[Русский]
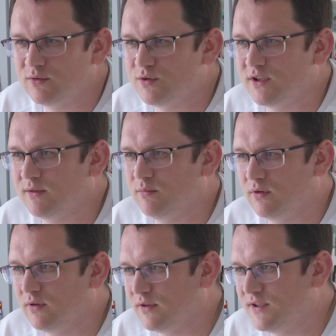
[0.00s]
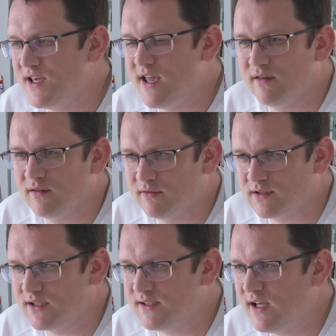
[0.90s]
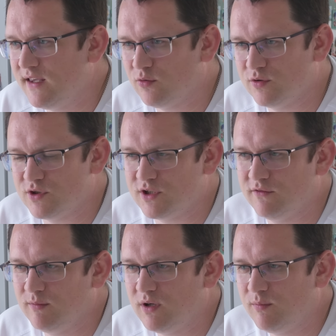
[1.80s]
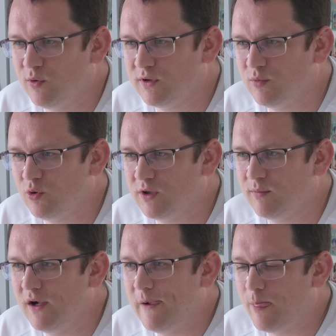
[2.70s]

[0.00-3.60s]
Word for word: то есть это был день воскресенья, то есть и шли выборы полным ходом,